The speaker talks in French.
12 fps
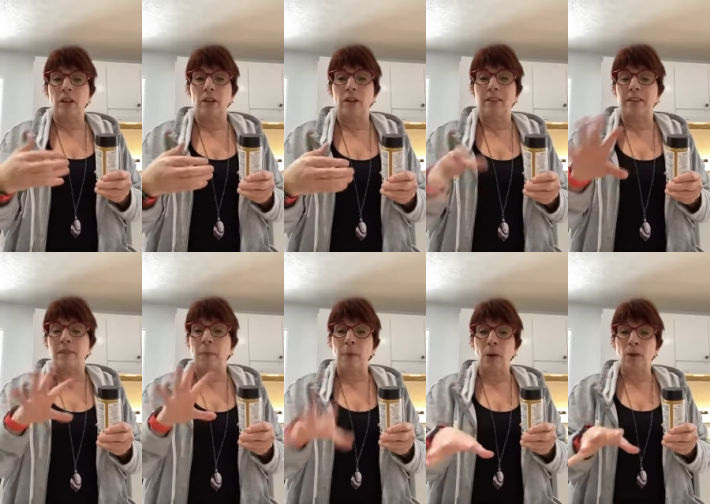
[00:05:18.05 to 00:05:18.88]
euh, ça
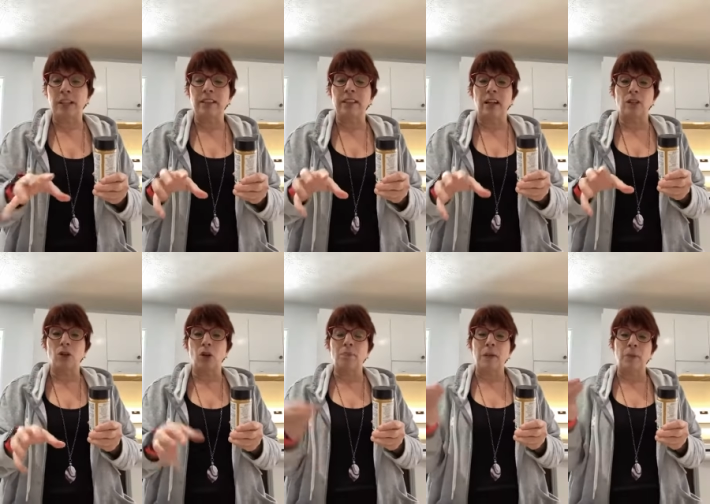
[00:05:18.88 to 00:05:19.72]
fait pas longtemps que tu es dans le
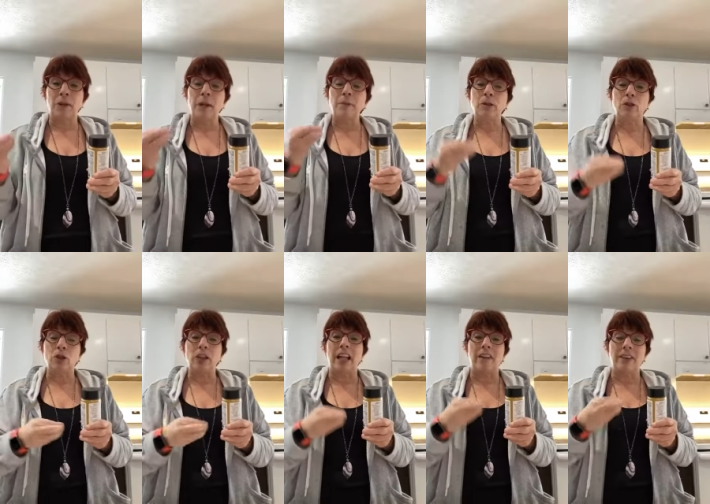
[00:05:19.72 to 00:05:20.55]
groupe, mais moi,
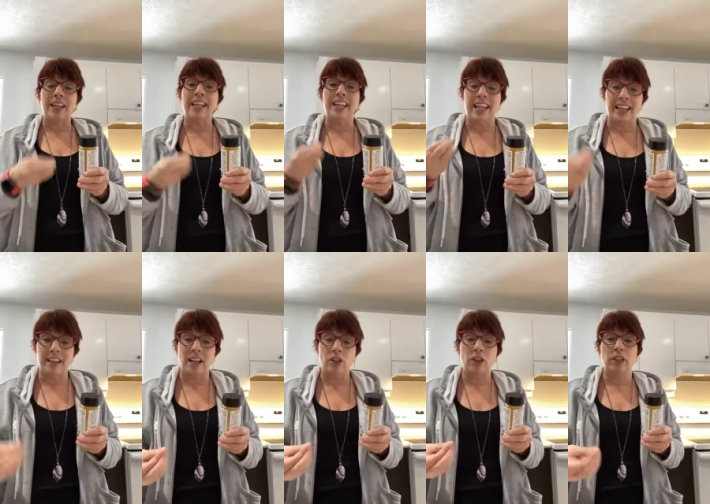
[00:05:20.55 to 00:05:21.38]
d'habitude, la veille des
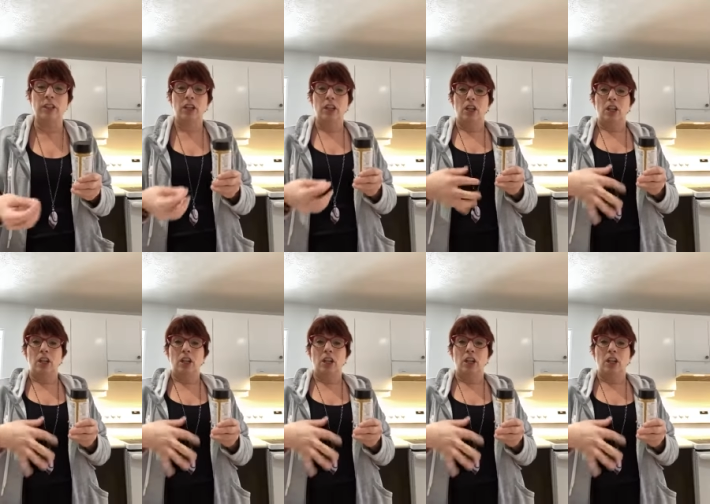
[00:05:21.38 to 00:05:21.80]
catalogues,